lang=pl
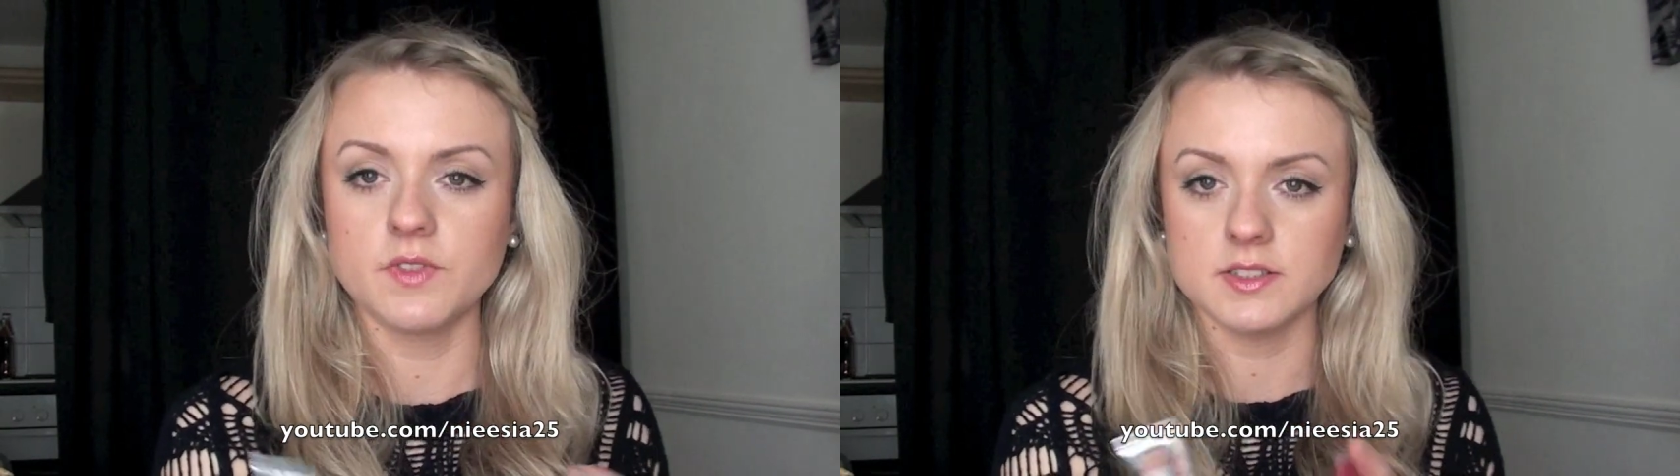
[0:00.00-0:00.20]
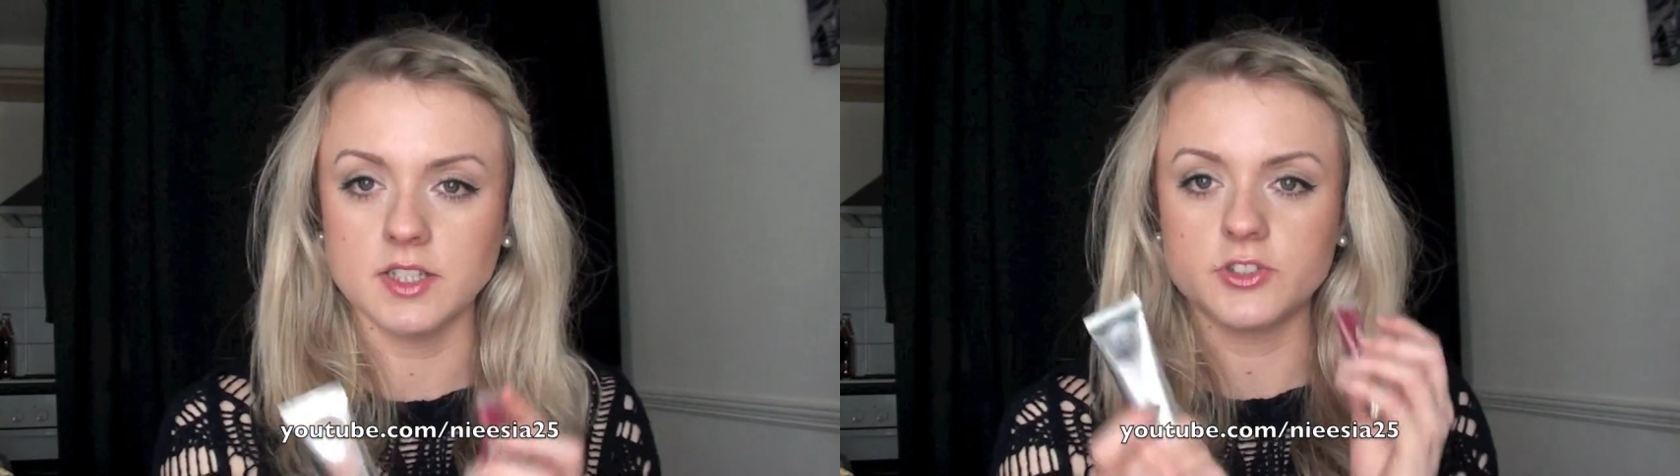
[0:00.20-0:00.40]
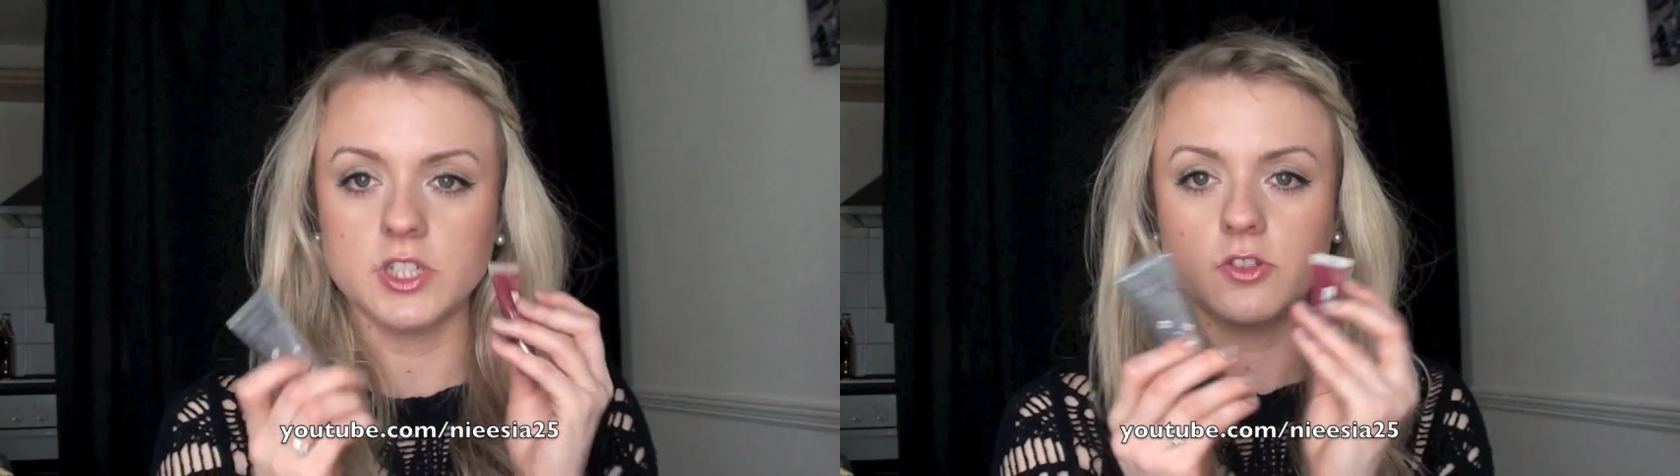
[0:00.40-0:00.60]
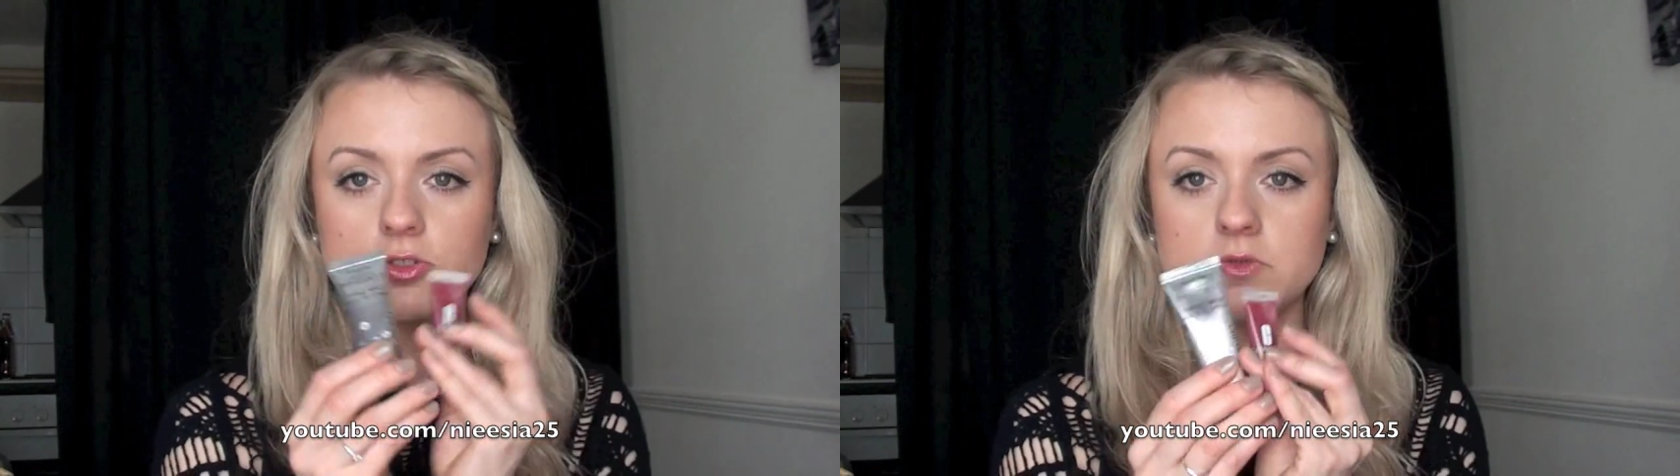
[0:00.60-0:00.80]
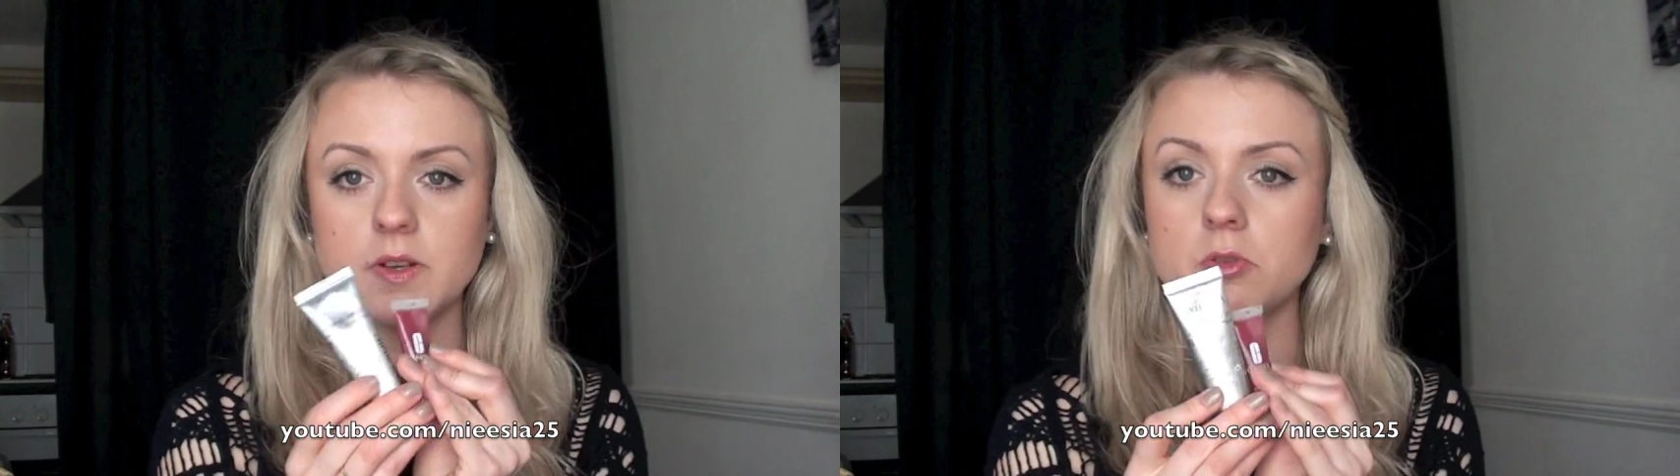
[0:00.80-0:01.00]
w gazecie, to
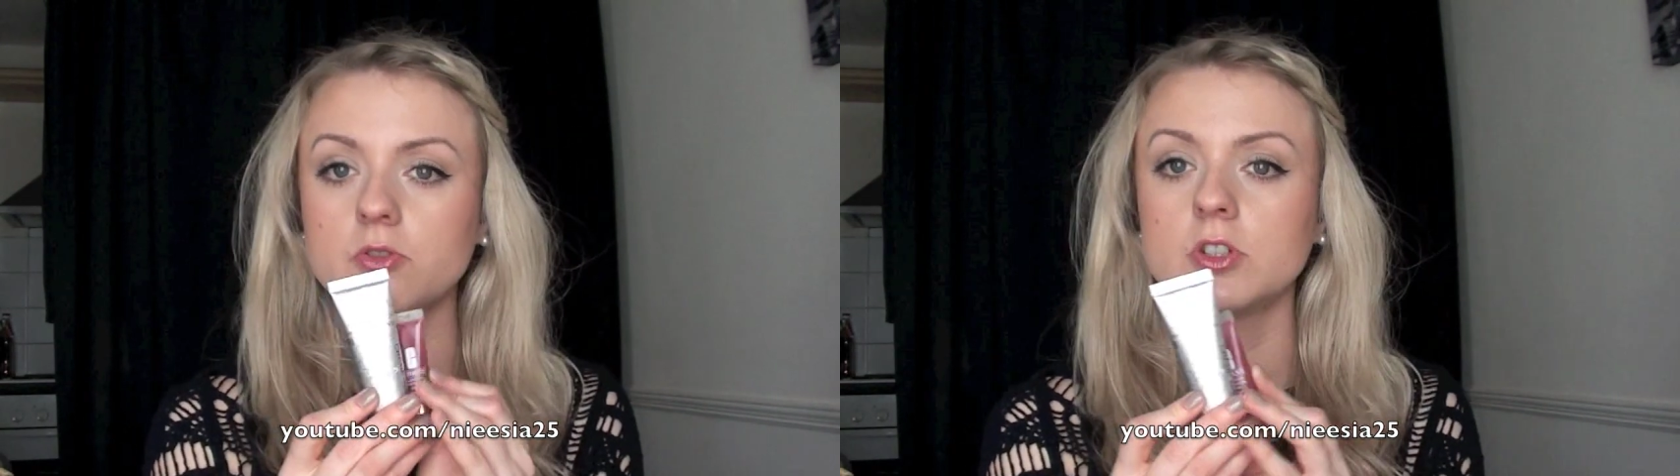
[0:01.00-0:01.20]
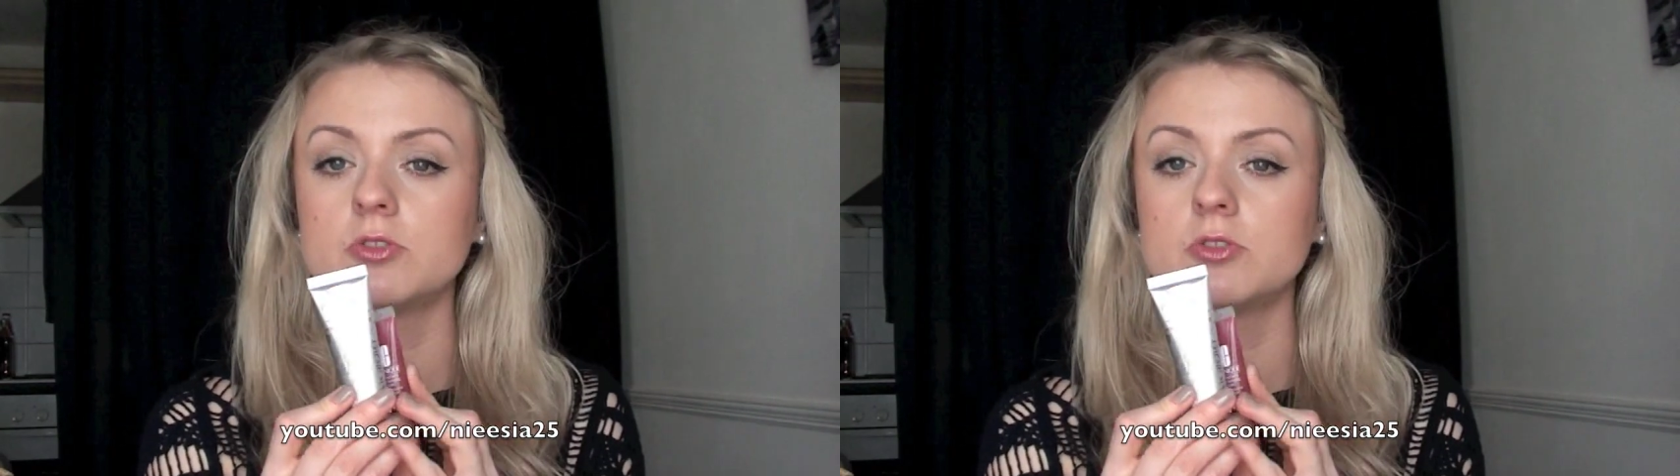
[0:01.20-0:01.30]
są dwa produkty,